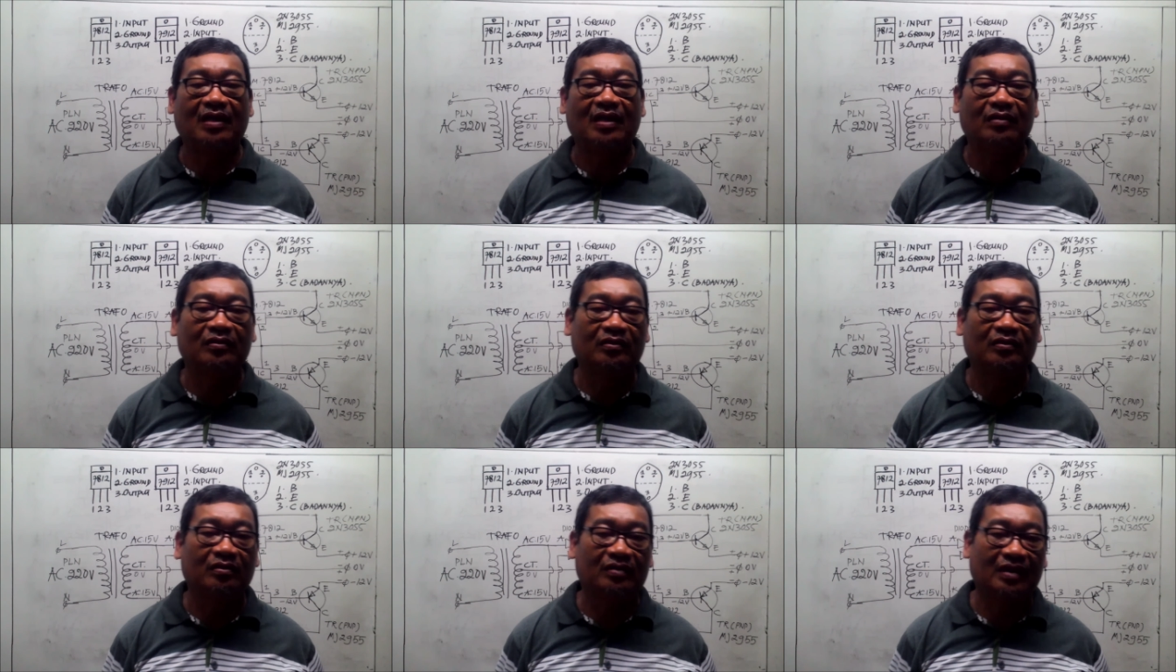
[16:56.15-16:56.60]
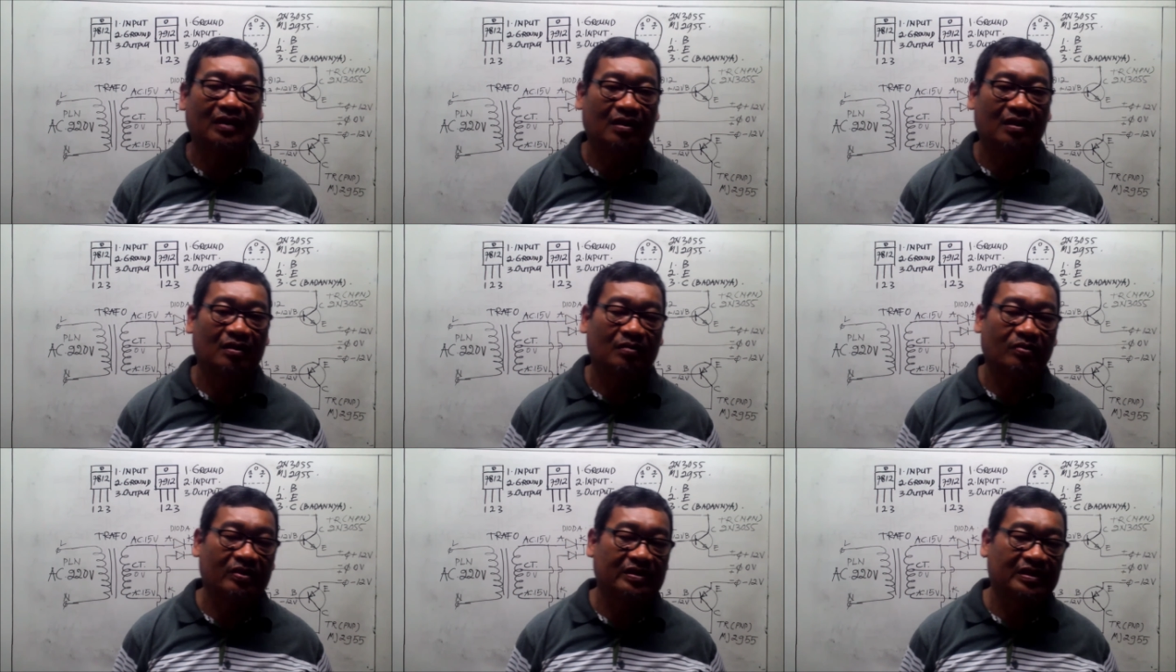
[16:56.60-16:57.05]
untuk
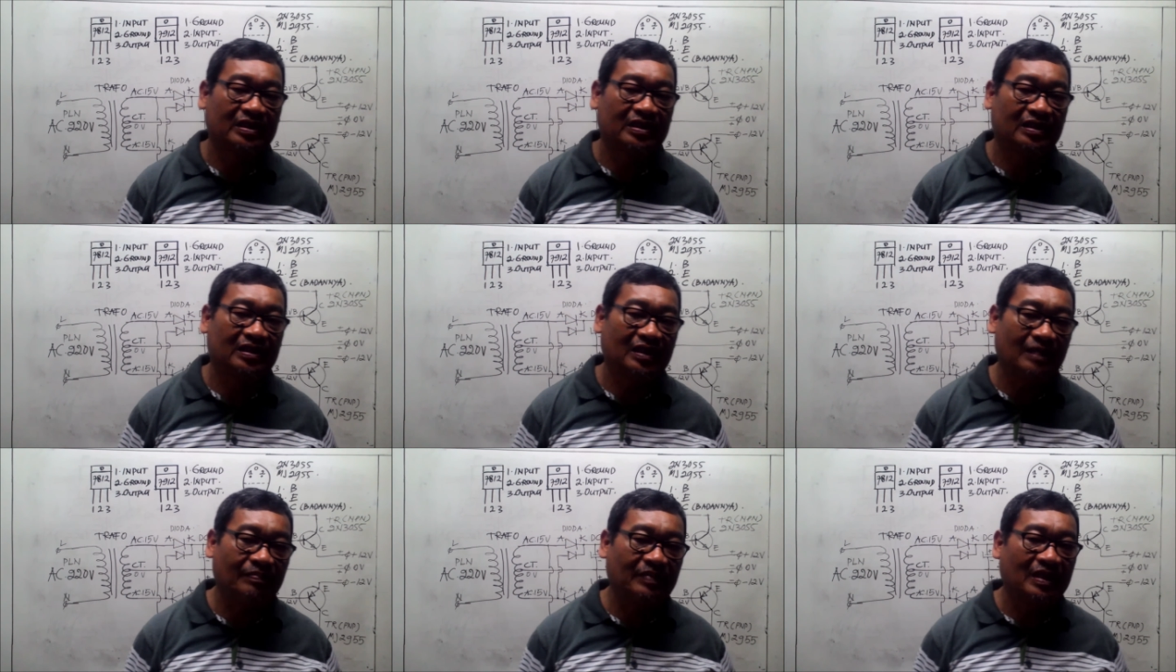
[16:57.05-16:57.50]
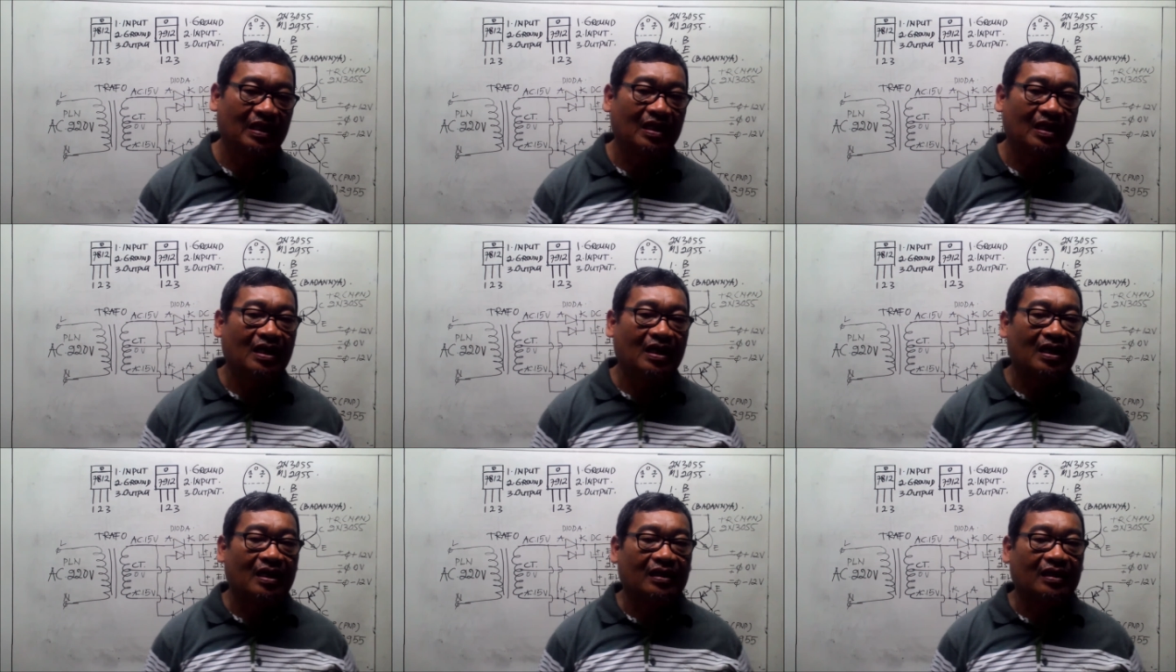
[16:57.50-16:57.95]
jalur positif
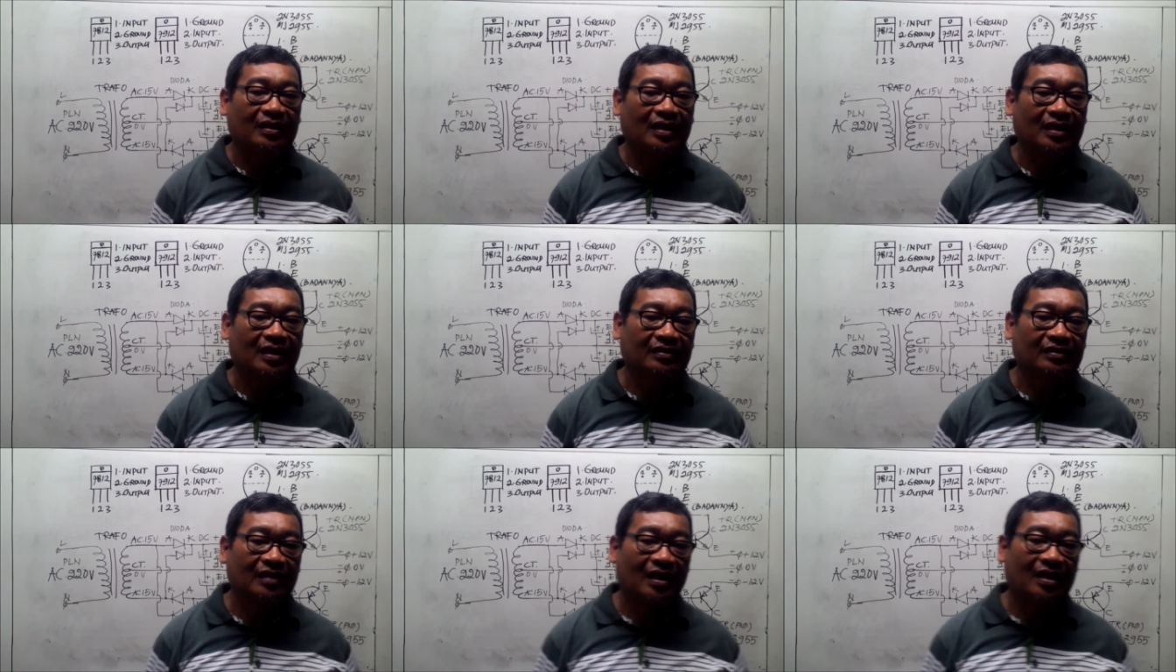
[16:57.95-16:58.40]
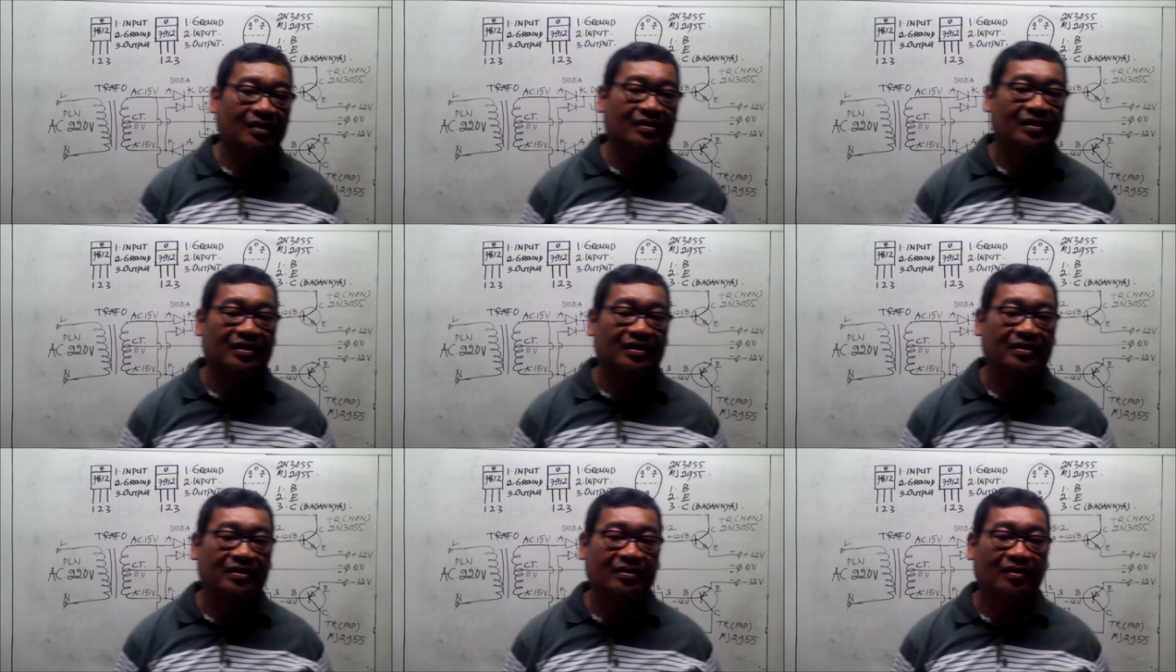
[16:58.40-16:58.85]
dan
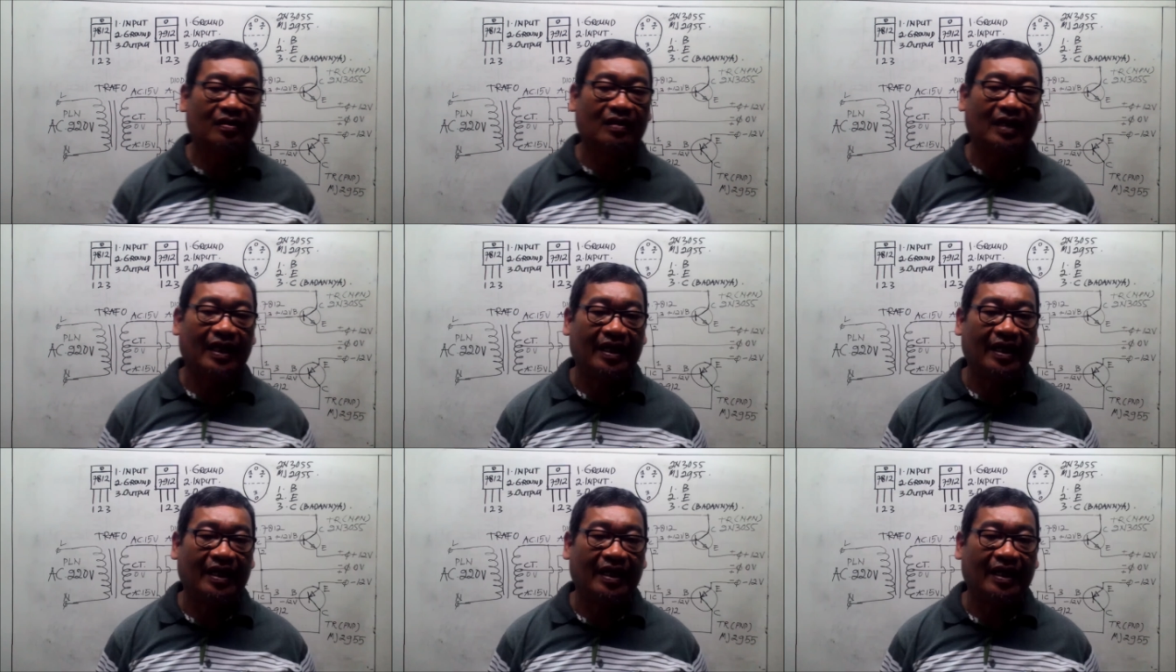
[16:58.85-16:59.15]
transistor